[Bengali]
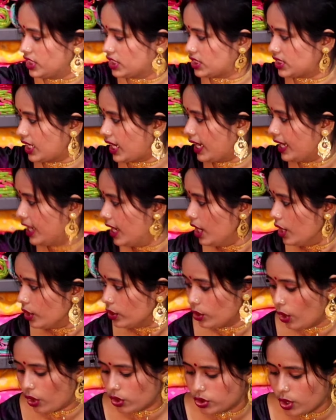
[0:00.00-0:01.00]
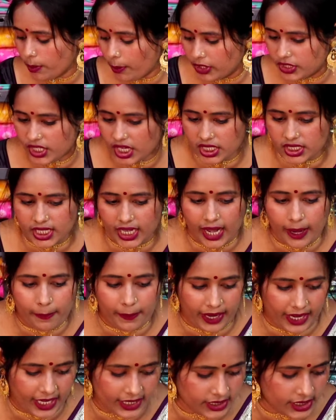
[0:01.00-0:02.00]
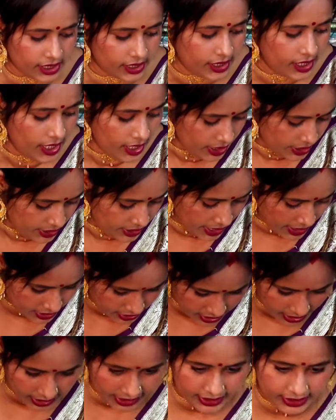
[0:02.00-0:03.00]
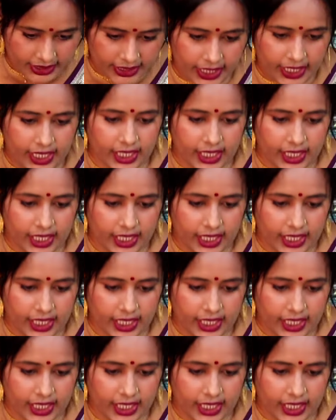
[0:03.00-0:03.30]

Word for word: পঞ্চাশ টাকায় নশো পঞ্চাশ টাকায় পেয়ে যাচ্ছেন নেক্সট আর একটা